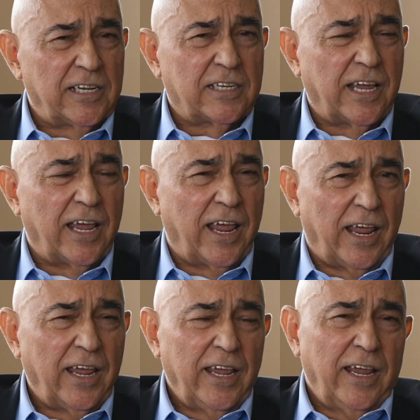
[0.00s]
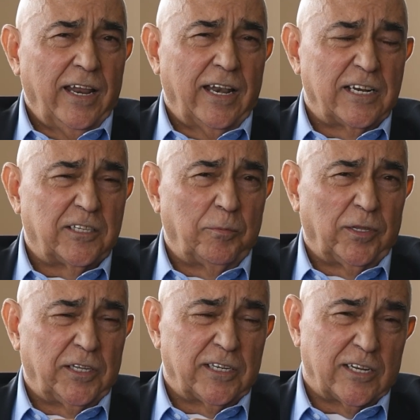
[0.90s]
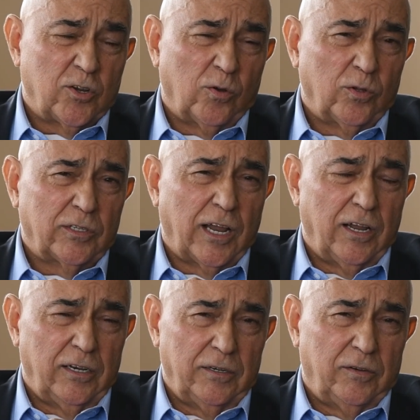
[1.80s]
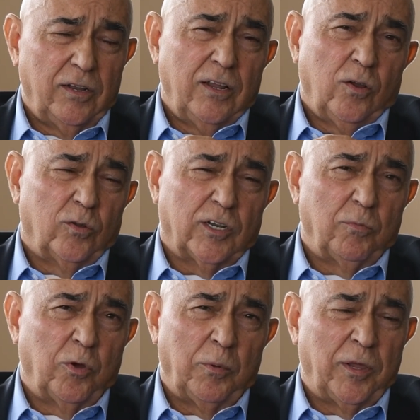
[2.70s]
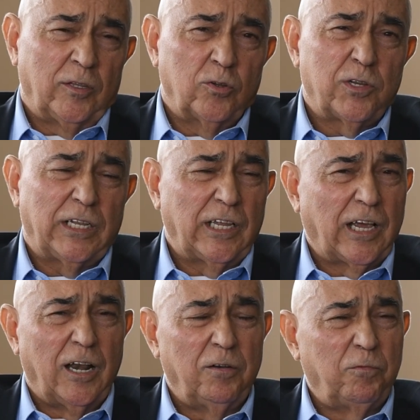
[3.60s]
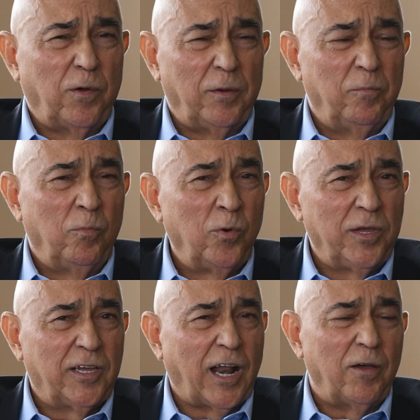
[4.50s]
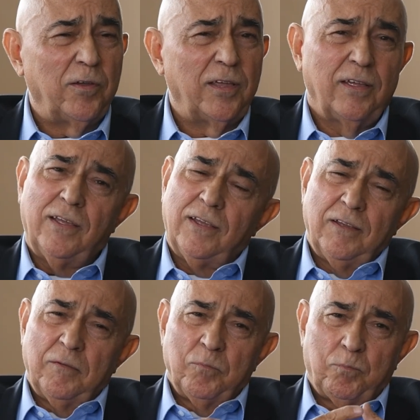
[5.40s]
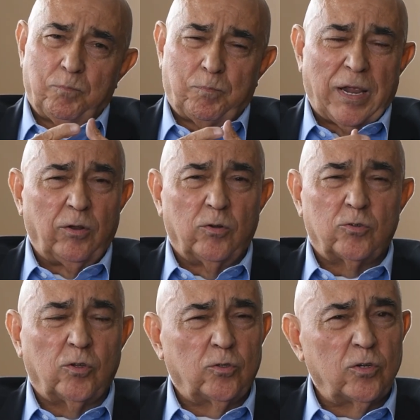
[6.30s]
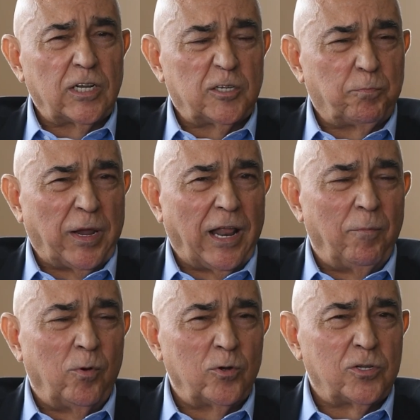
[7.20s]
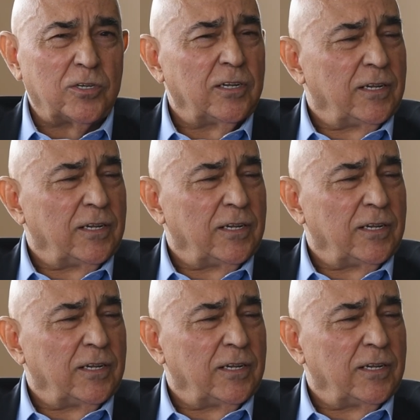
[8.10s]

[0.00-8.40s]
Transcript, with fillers: es que la estigmatización contra, contra el movimiento sindical fue muy grave, pero nosotros esperamos